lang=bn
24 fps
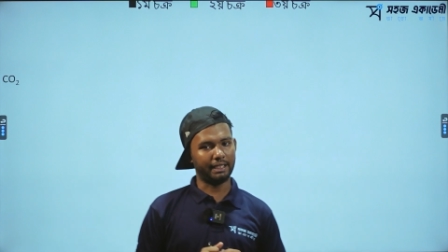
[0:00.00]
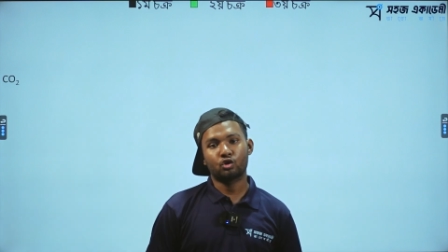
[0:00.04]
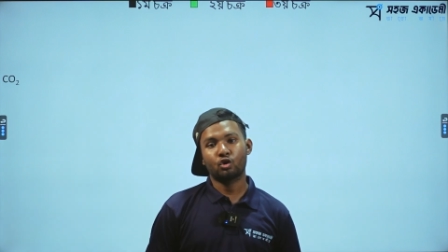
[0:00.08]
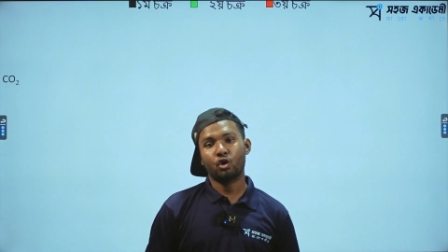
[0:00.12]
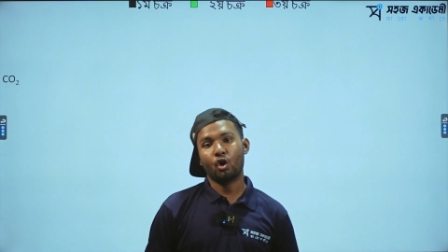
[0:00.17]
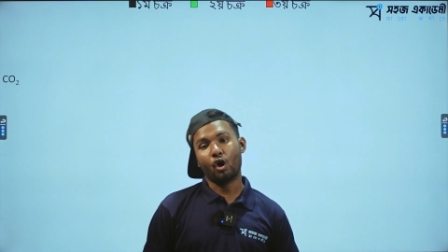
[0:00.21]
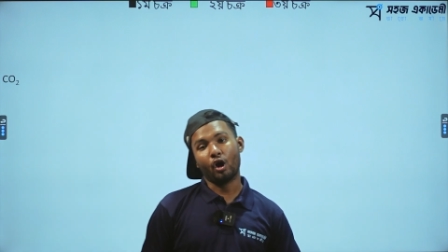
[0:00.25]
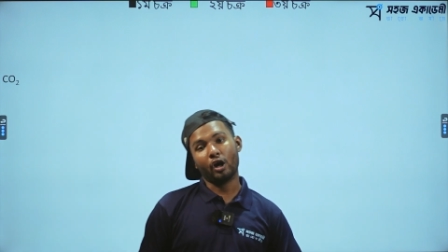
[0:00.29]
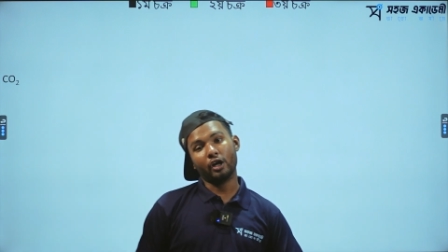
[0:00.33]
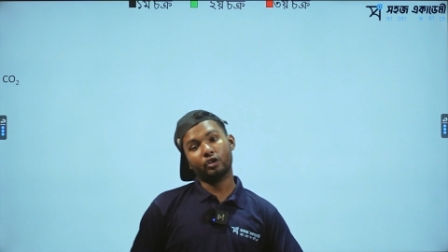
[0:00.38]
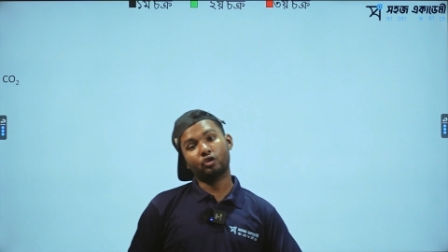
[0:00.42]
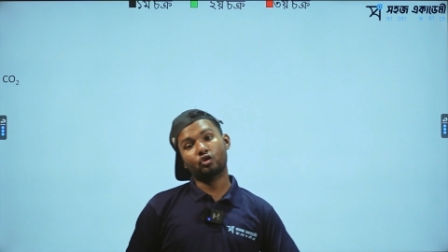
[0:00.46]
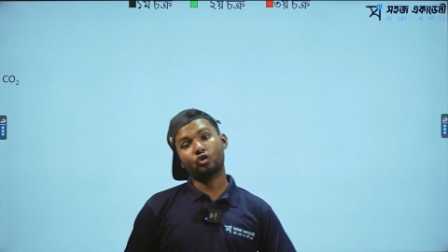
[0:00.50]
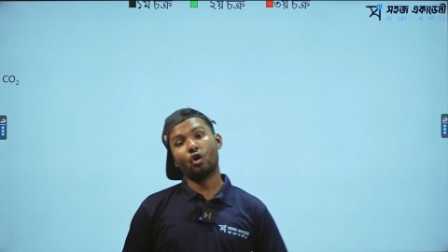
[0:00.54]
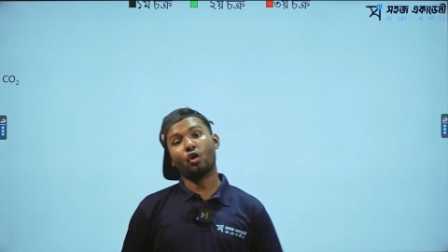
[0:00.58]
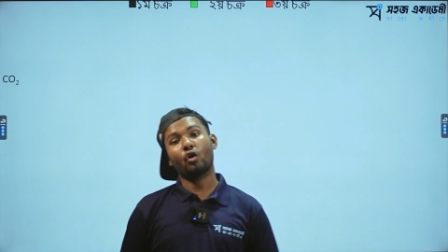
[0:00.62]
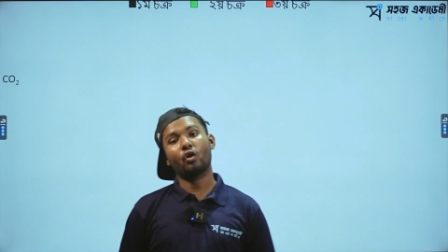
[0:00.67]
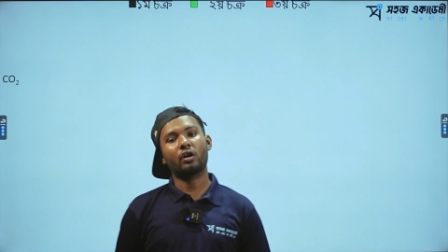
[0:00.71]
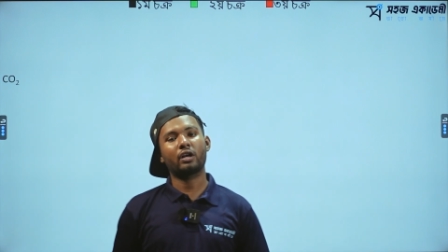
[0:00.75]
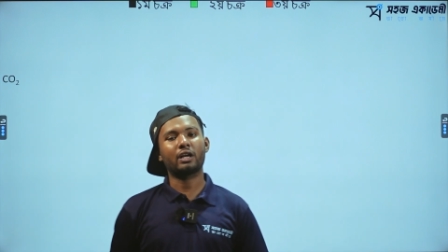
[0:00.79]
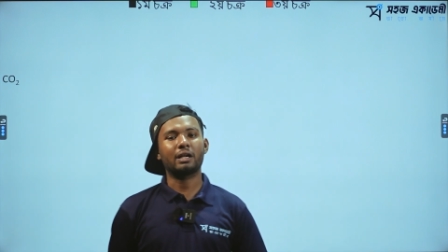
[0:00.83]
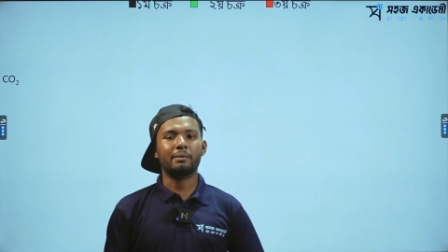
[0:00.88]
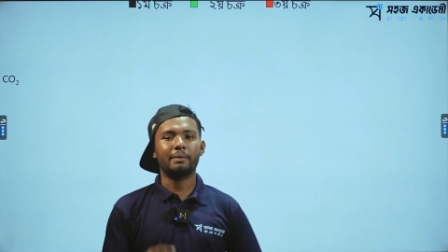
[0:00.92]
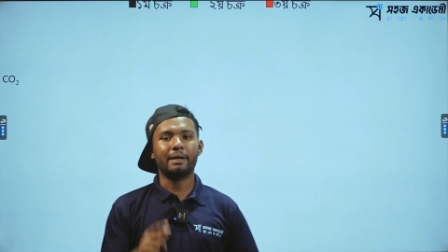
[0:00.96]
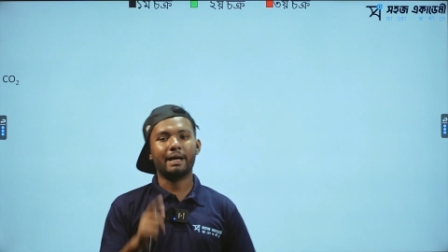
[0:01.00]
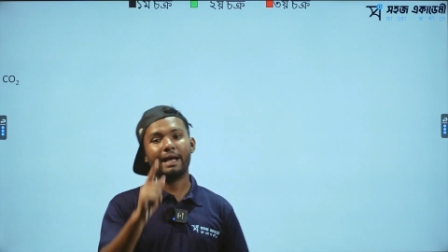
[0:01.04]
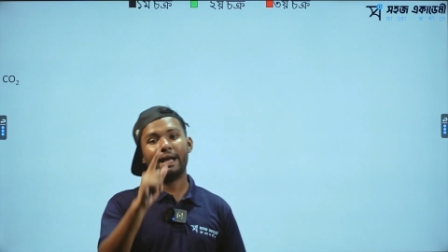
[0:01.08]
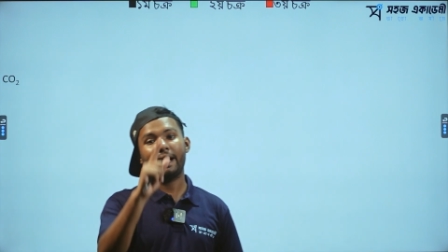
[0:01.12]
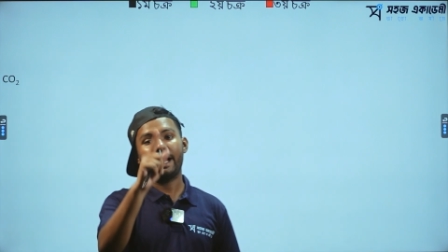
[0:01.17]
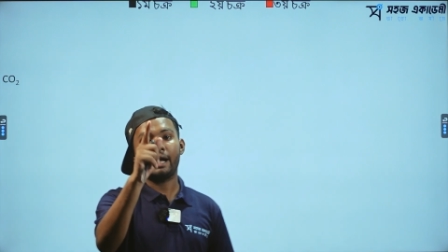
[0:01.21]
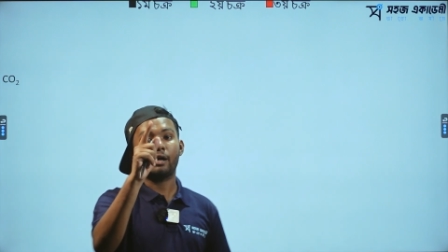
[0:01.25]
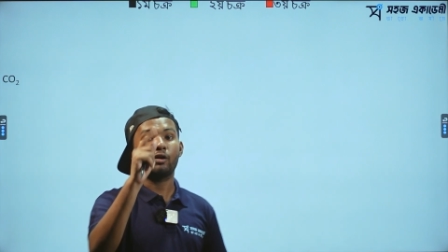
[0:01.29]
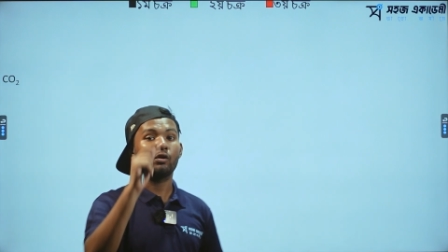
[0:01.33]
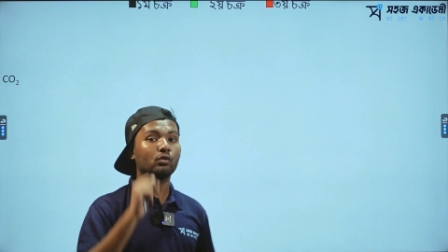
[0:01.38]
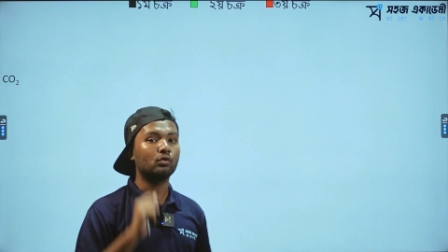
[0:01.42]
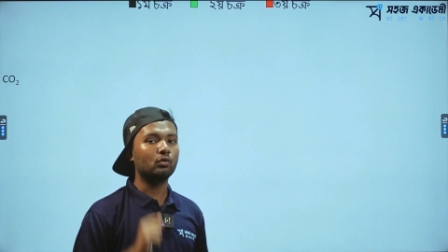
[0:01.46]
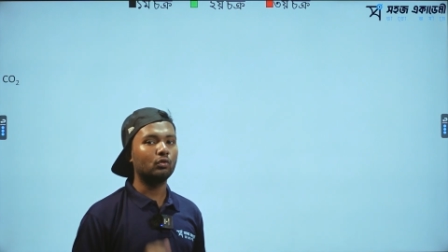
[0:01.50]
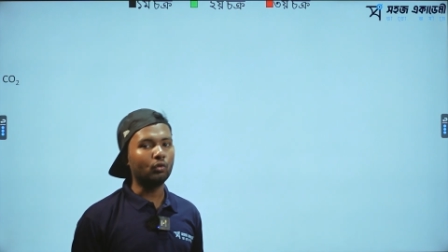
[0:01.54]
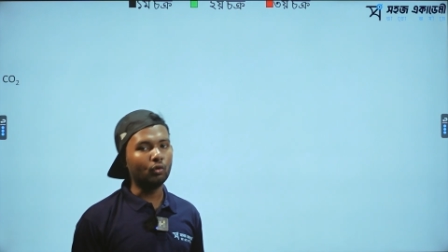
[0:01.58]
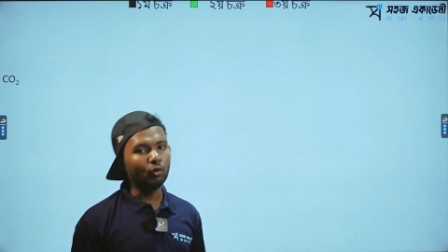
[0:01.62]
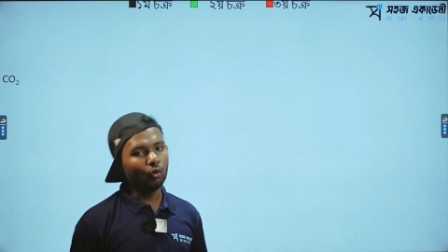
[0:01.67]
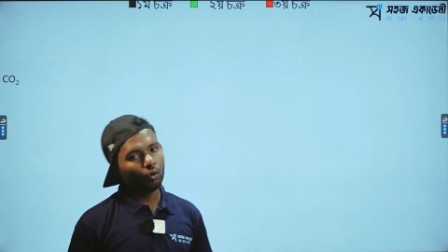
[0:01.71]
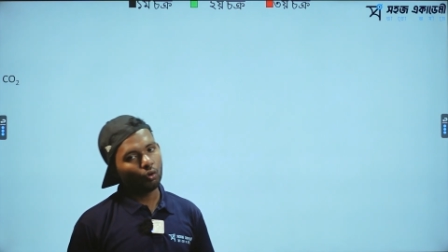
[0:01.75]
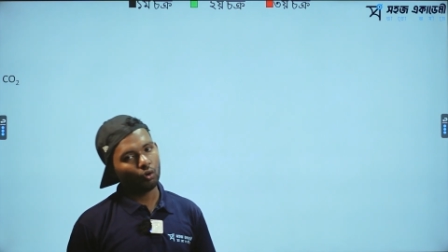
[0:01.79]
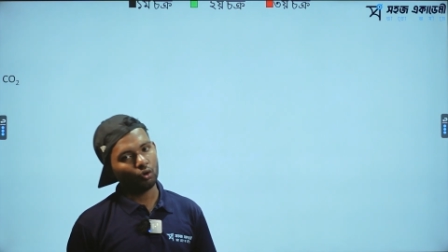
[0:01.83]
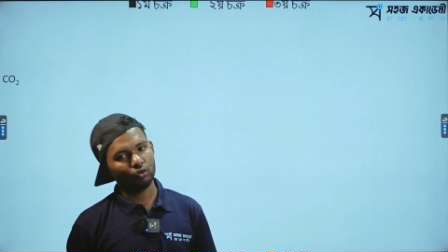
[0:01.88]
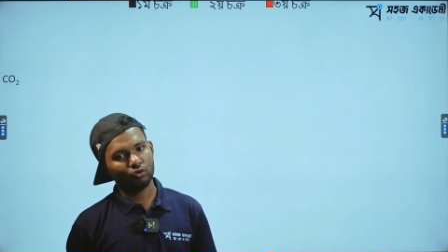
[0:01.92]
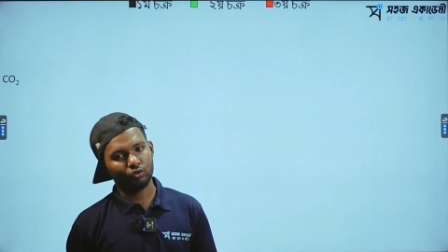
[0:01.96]
ছয় চক্রে ভাইয়া এখনো
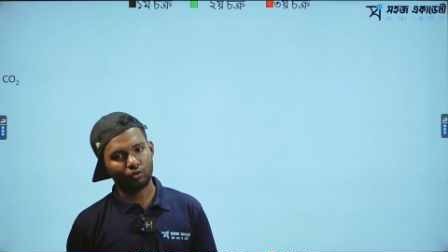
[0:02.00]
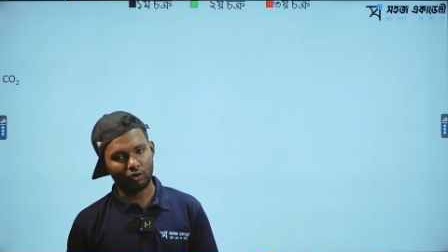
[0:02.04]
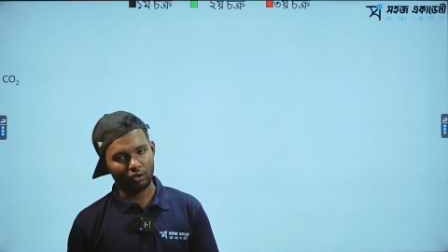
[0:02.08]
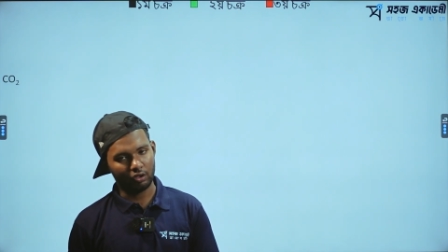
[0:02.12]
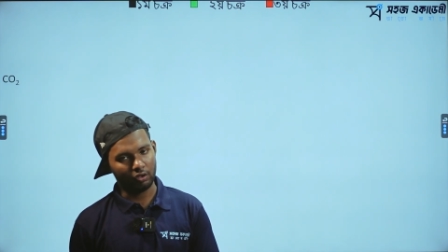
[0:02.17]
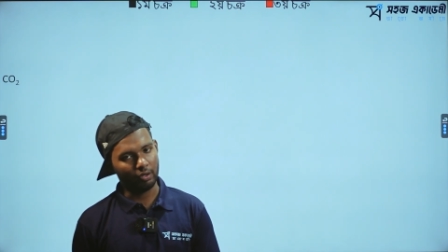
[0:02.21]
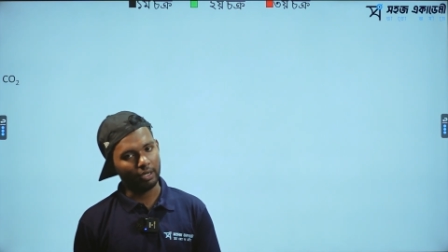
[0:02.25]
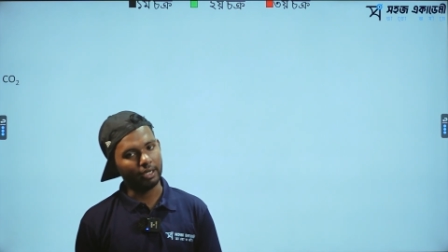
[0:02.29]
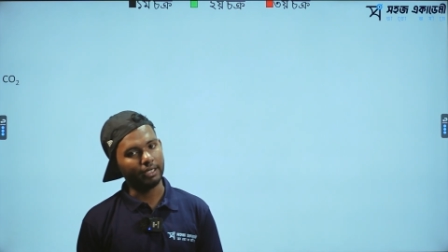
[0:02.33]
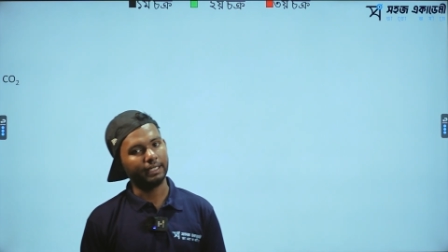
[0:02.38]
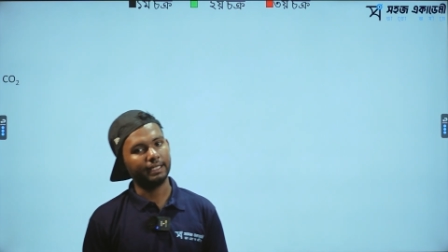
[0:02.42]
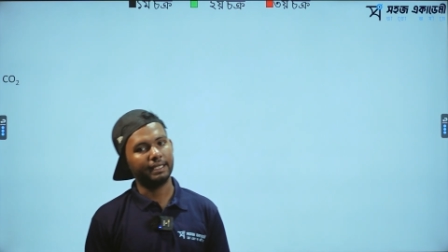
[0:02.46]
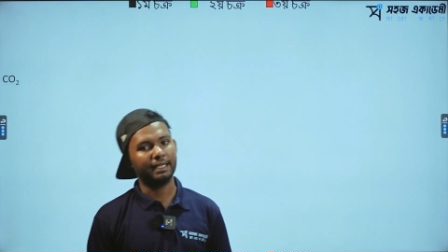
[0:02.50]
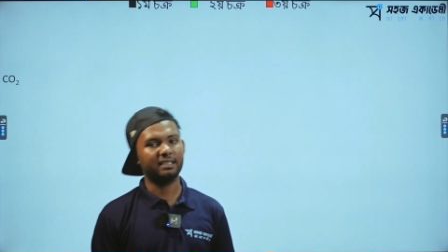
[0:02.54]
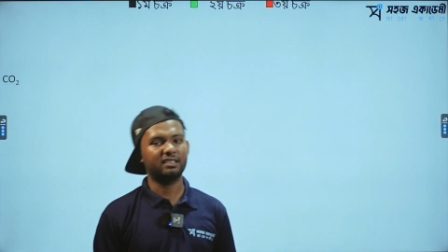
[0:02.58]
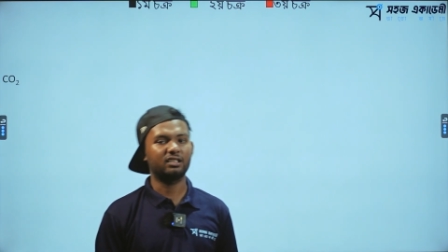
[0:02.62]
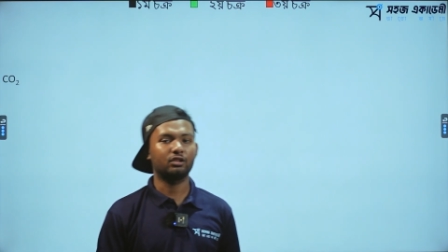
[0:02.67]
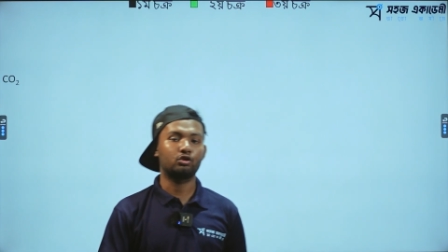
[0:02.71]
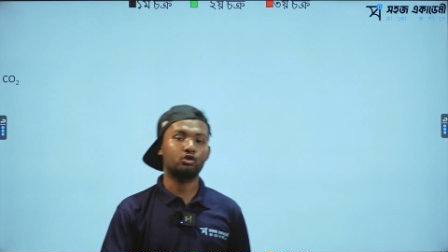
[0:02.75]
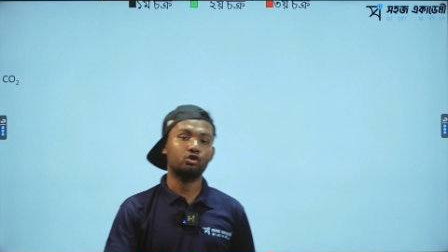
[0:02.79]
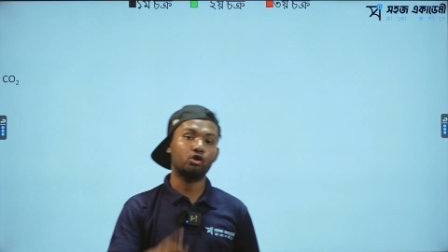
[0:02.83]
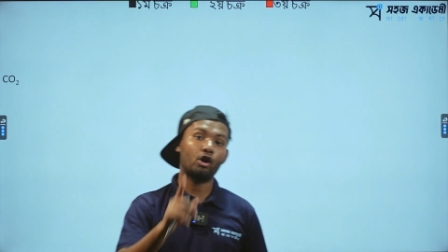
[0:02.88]
গ্লুকোজ তৈরি হয় ঠিক আছে